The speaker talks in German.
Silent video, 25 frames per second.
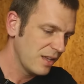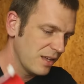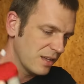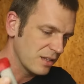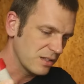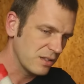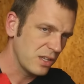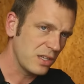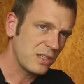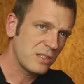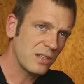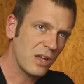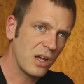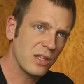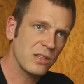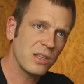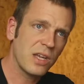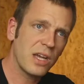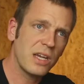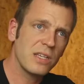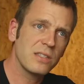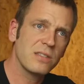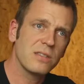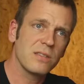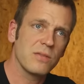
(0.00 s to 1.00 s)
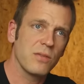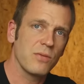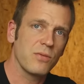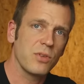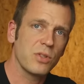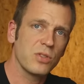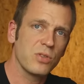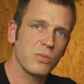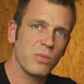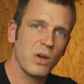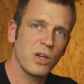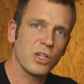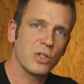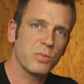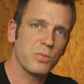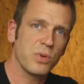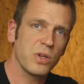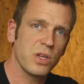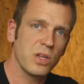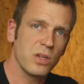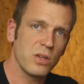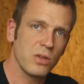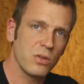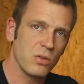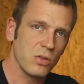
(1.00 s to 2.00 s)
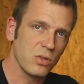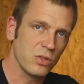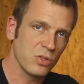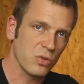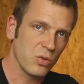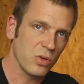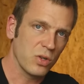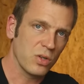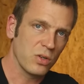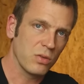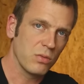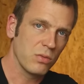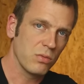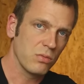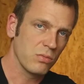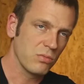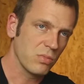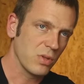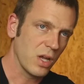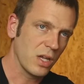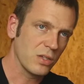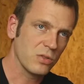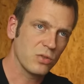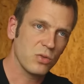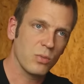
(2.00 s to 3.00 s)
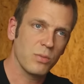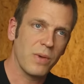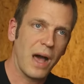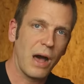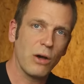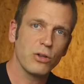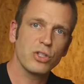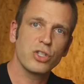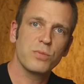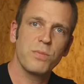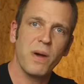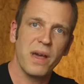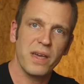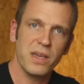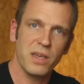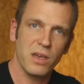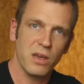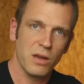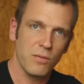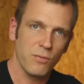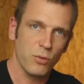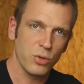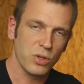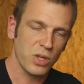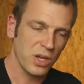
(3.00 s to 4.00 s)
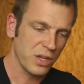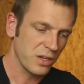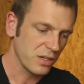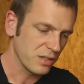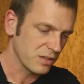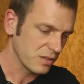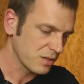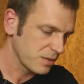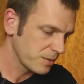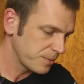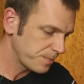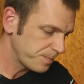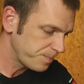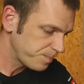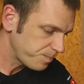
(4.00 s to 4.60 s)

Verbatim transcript: Ist nichts anderes, wie zum Beispiel in so einem, ja, in so einem Hausspeicher irgendwo drin ist.